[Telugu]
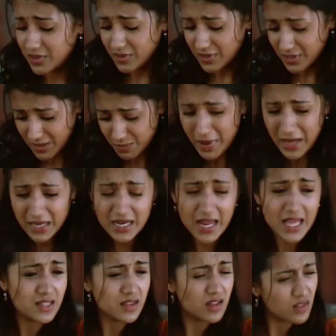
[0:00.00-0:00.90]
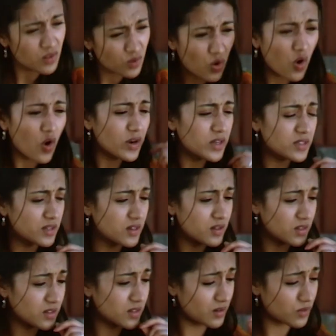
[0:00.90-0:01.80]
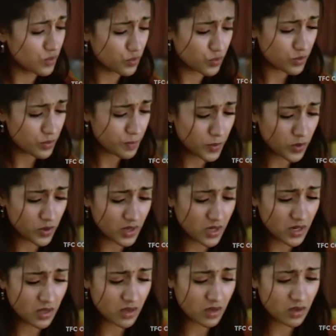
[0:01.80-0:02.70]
ఈ బైక్ నిన్న గోడ సంచి దొంగ తీసుకెళ్ళా